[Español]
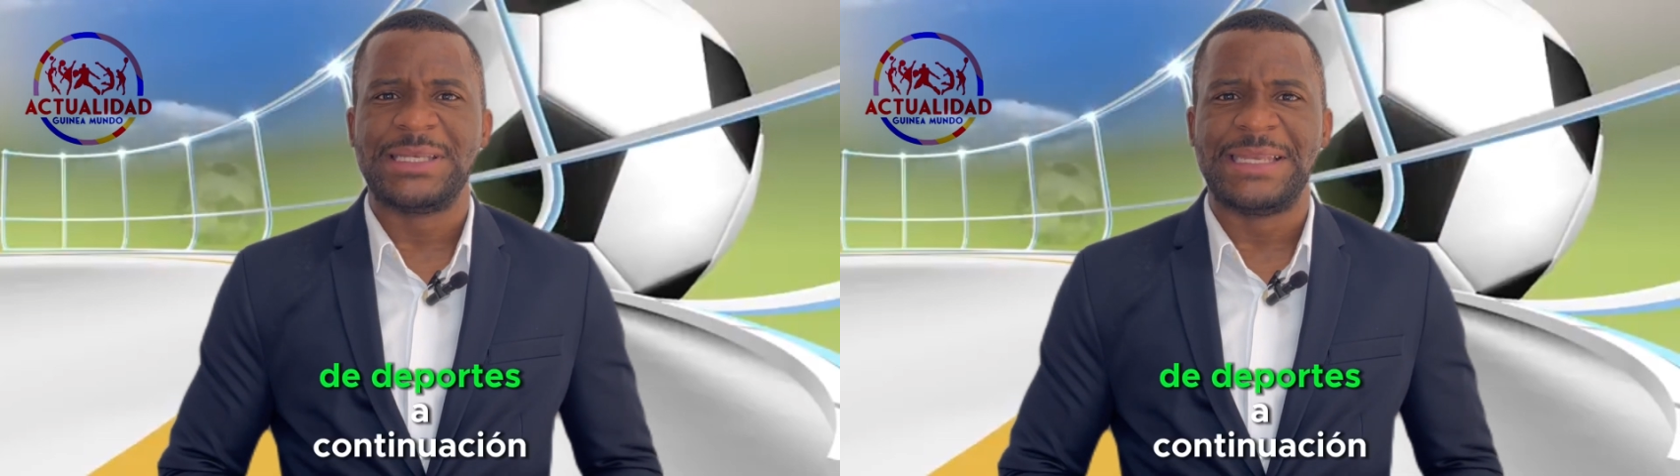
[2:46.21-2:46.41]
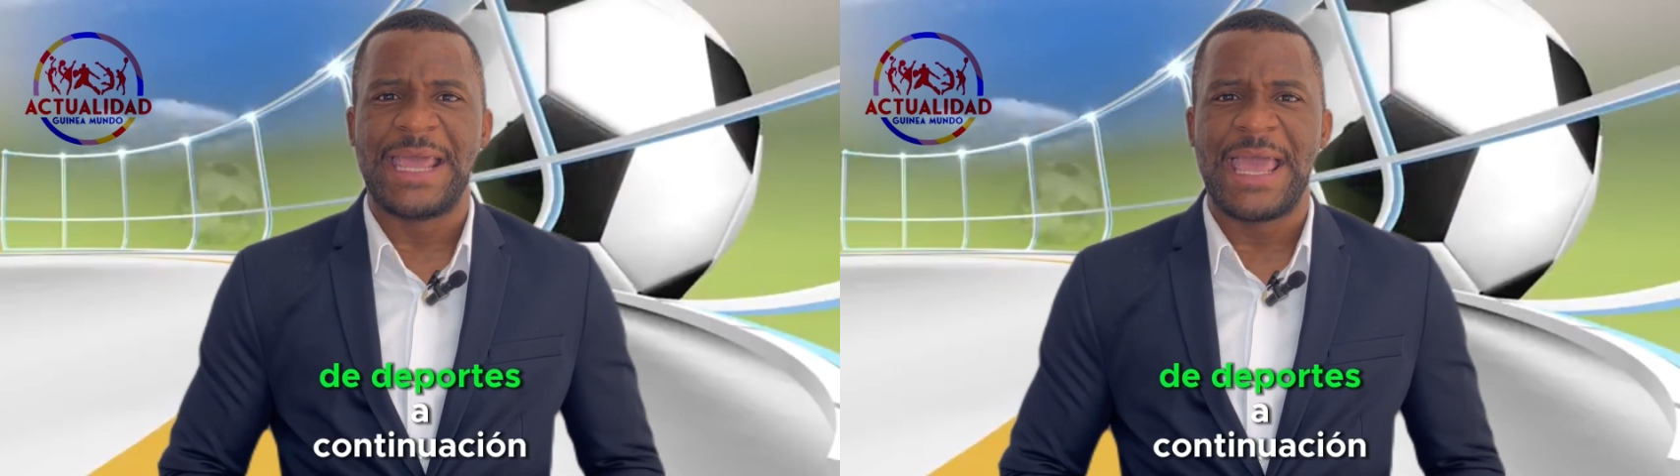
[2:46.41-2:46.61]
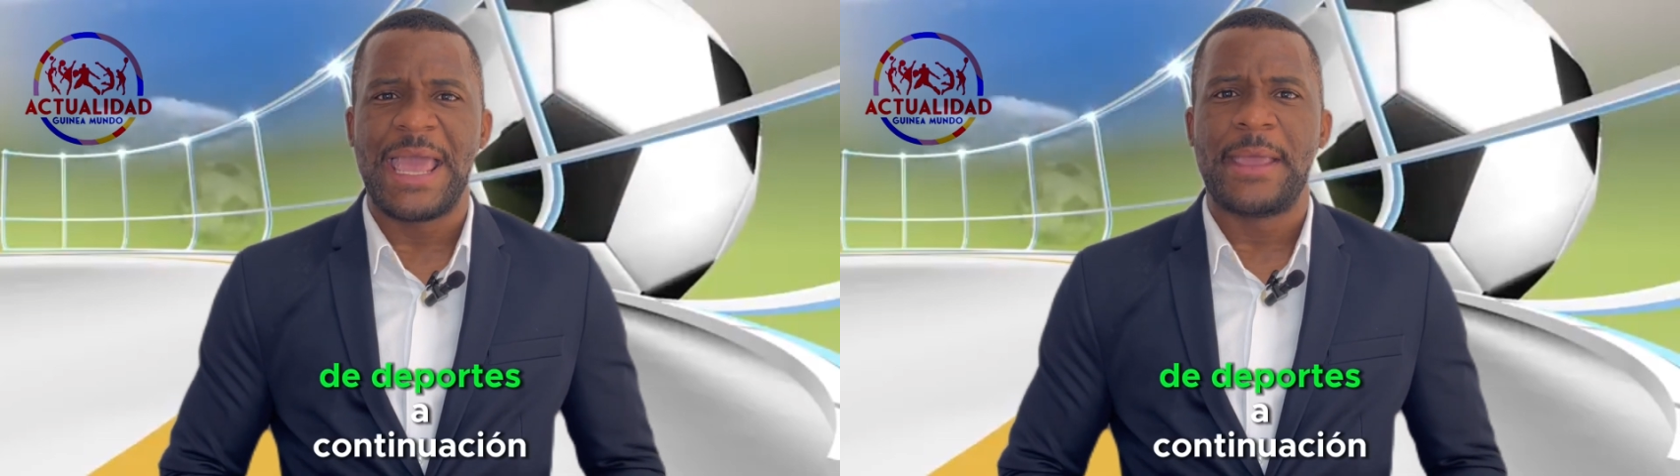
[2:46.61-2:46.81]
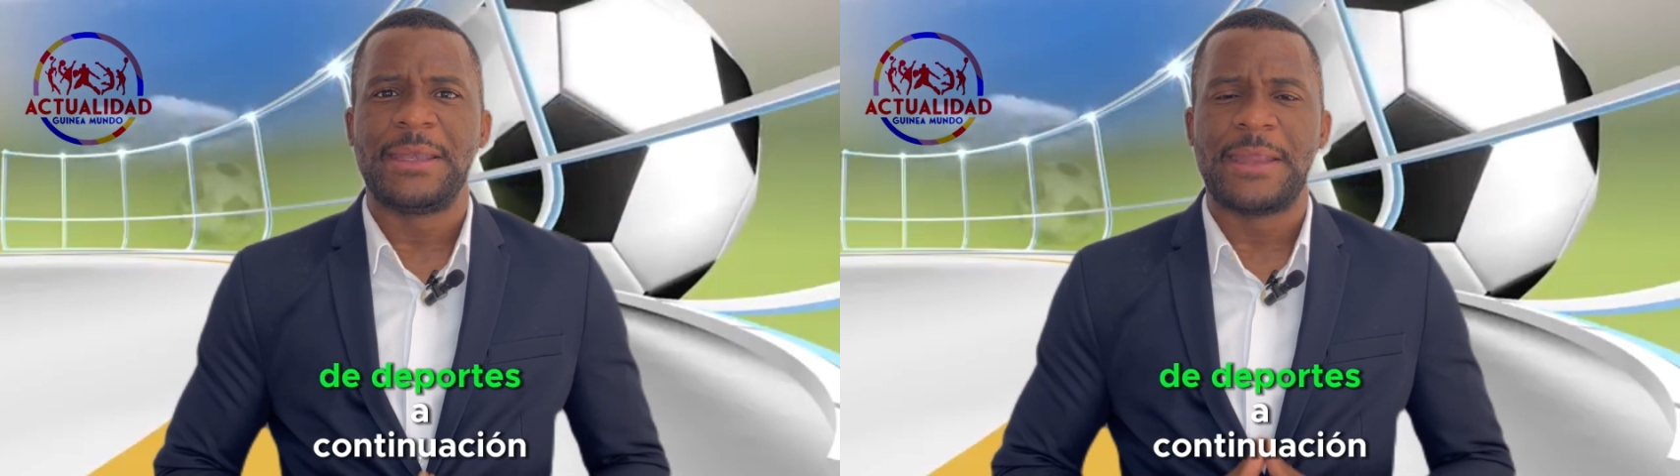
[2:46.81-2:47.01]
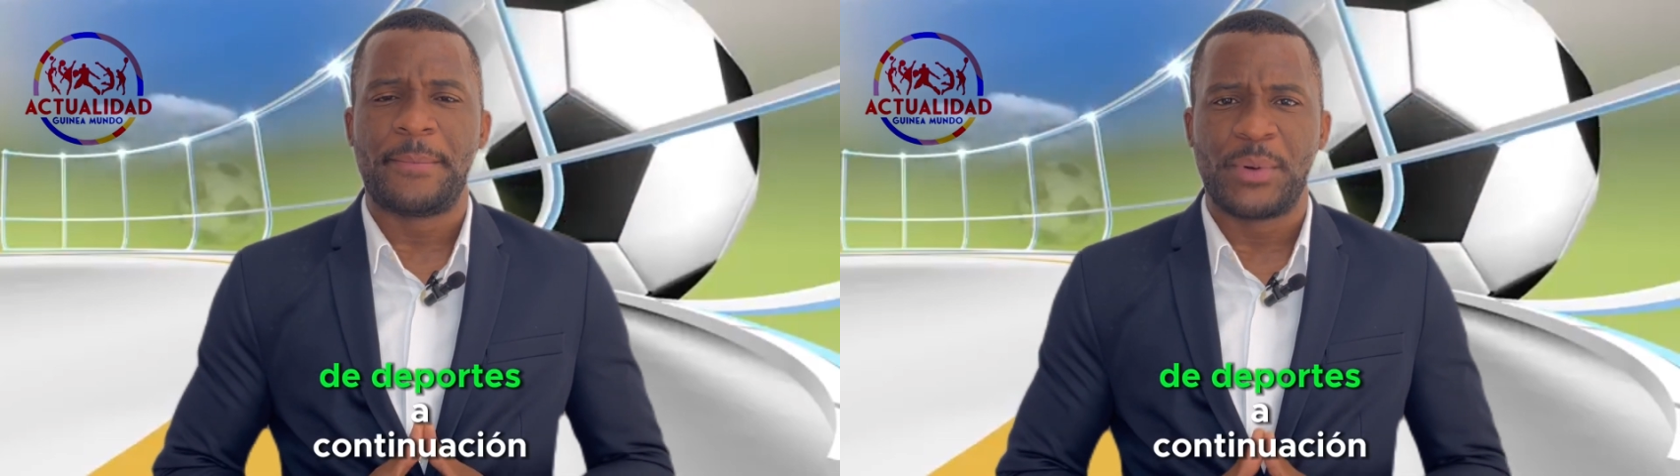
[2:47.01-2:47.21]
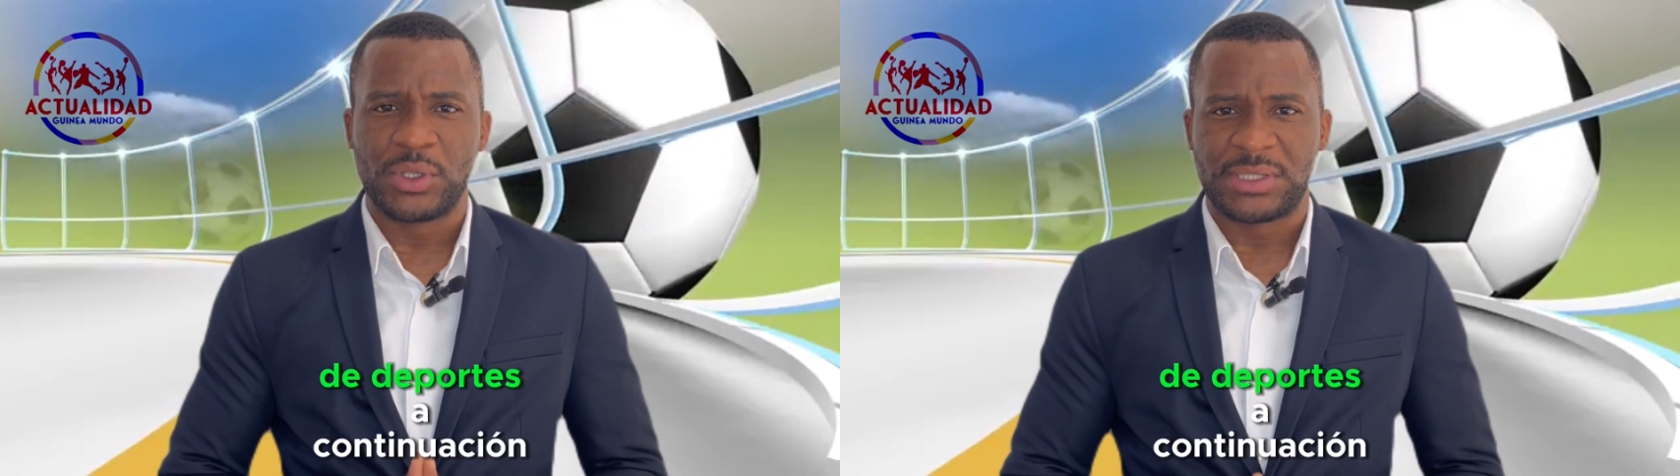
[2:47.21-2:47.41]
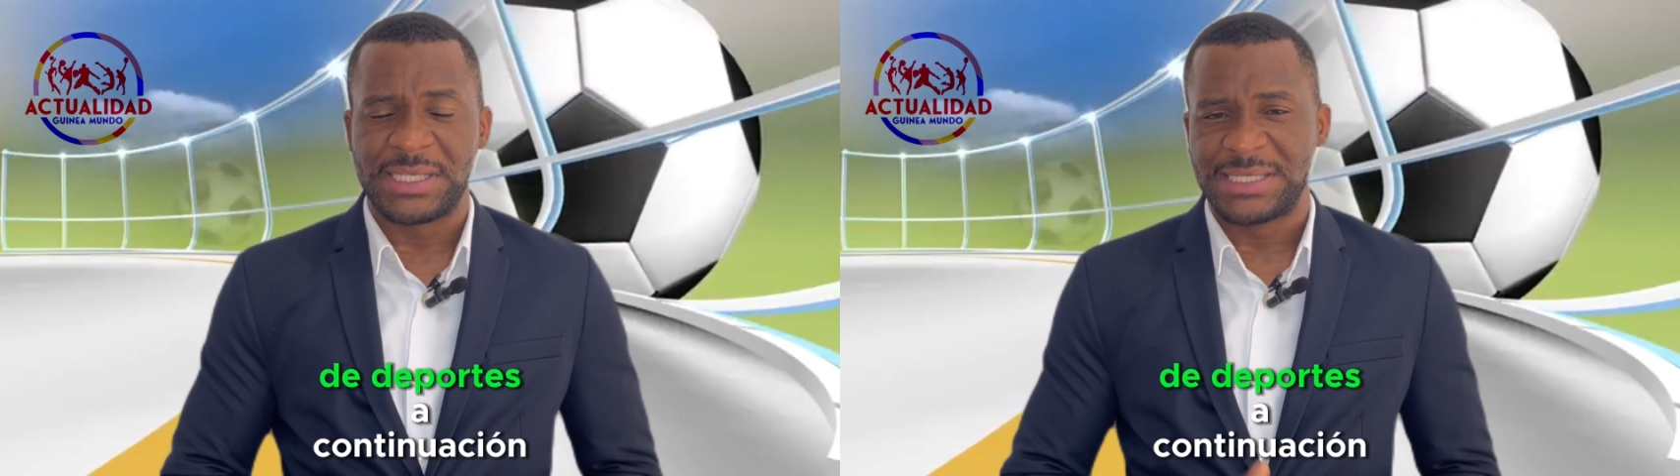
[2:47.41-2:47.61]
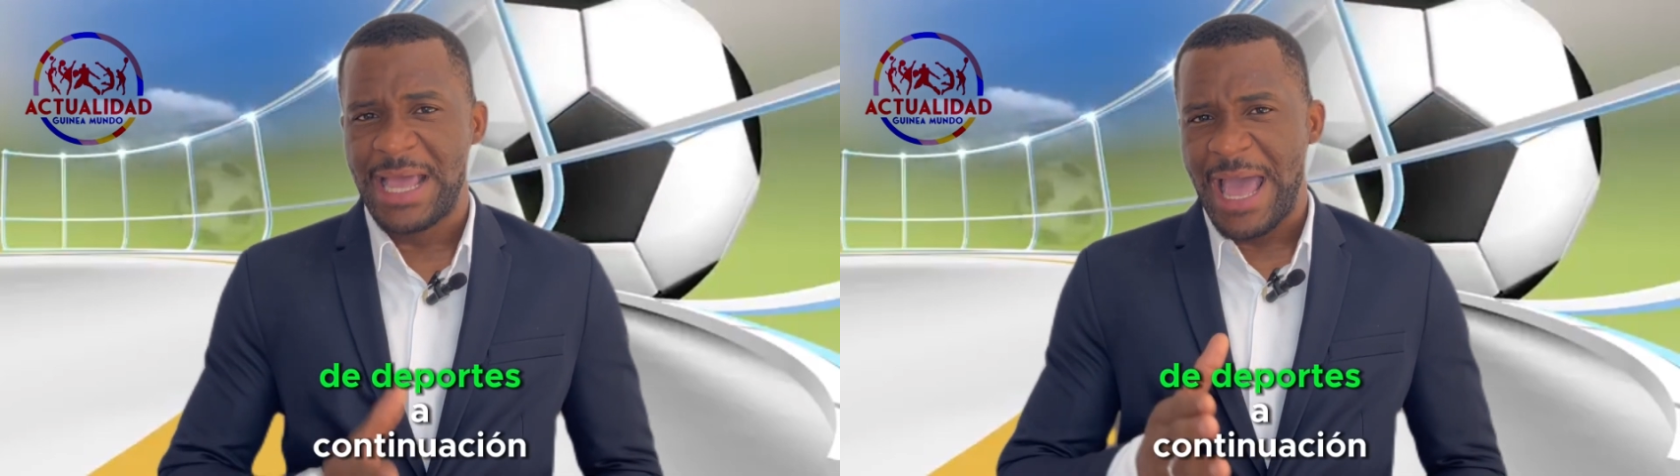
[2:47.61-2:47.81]
de
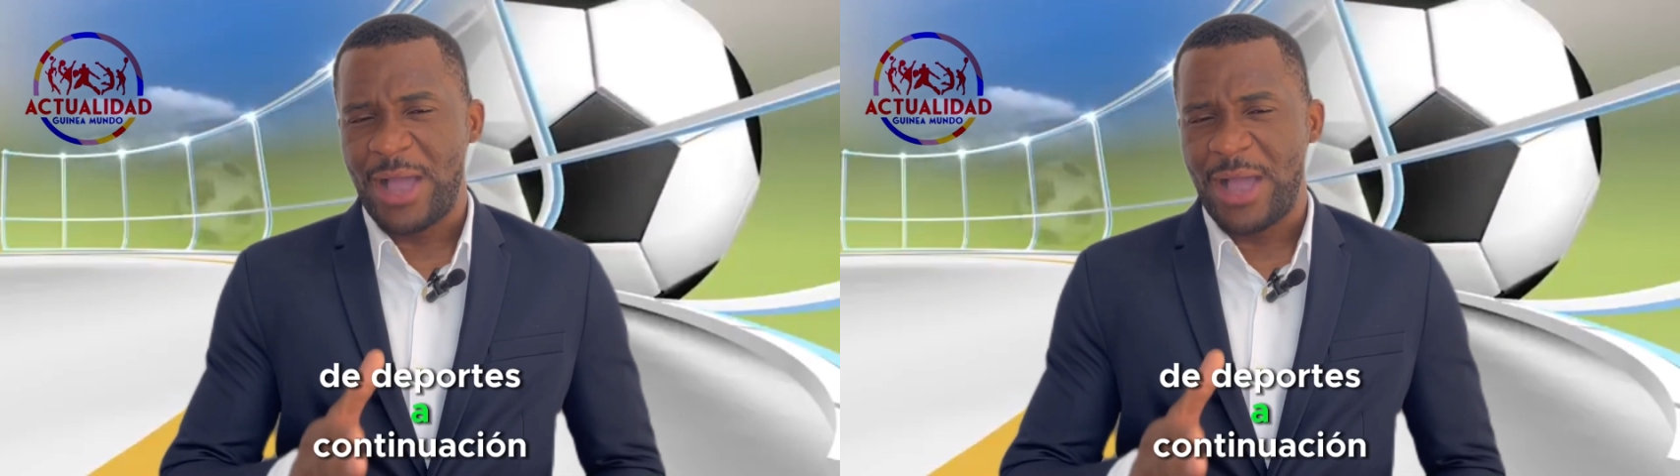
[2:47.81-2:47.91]
Deportes.